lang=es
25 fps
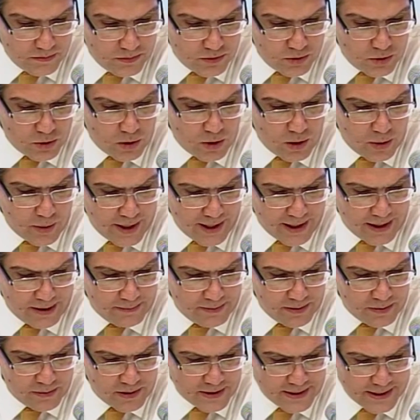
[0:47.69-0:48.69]
Yo ahora que
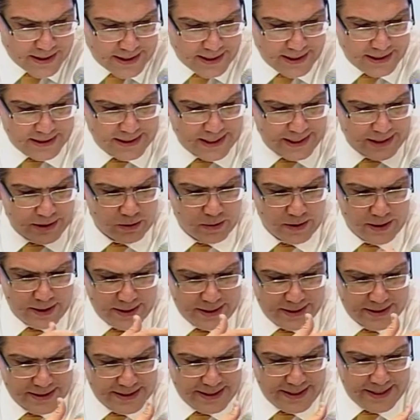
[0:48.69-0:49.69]
vino el secretario le
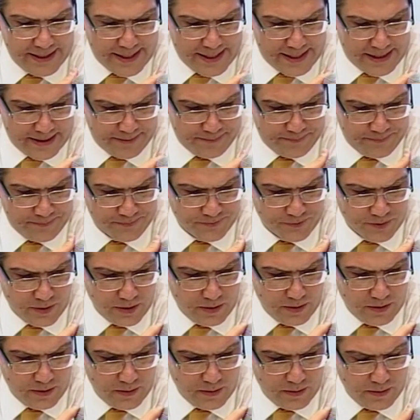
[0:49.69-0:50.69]
decía
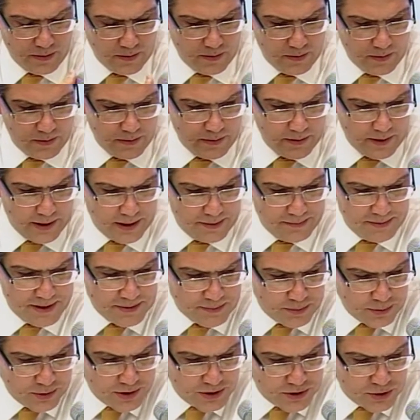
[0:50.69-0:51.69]
en mi
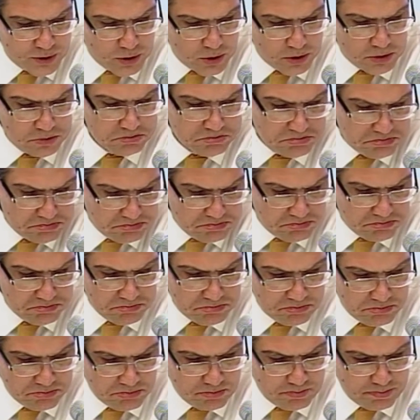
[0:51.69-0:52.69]
exposición,
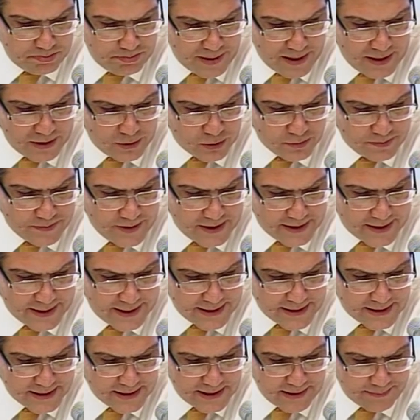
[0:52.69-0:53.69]
para el
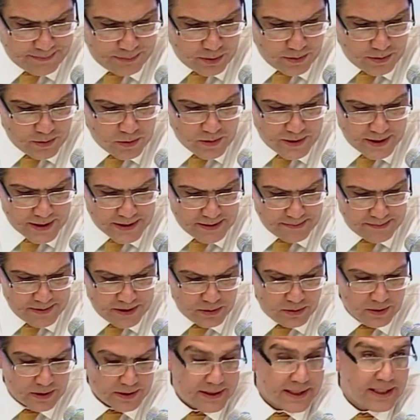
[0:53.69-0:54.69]
2013 se aprobó un
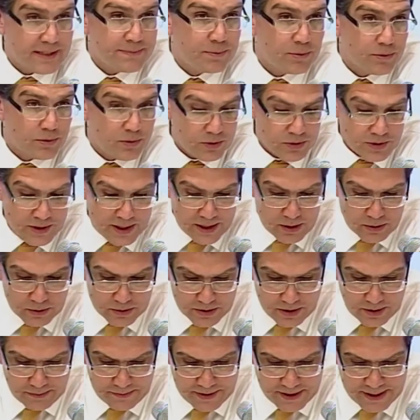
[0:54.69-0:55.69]
crecimiento del 3.5,
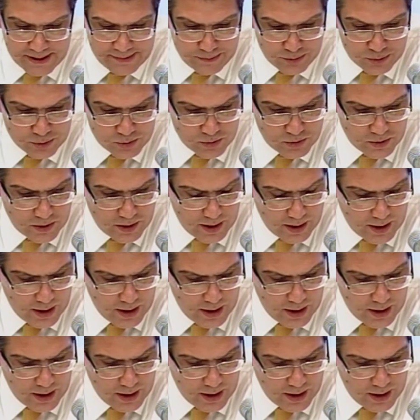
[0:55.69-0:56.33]
terminamos